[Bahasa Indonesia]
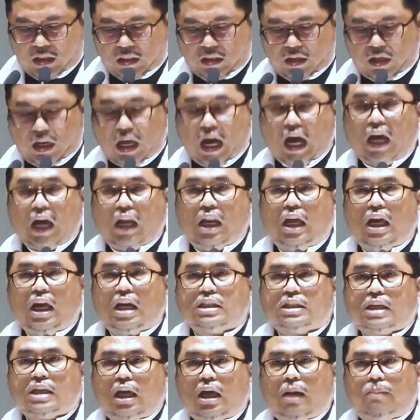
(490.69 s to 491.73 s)
tidak ada
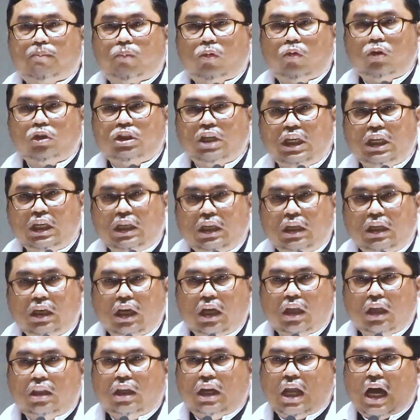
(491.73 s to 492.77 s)
yang saya puji,
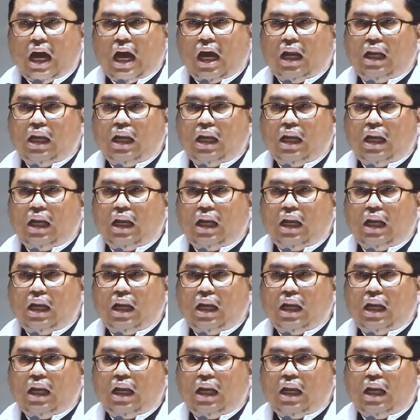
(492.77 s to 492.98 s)
tidak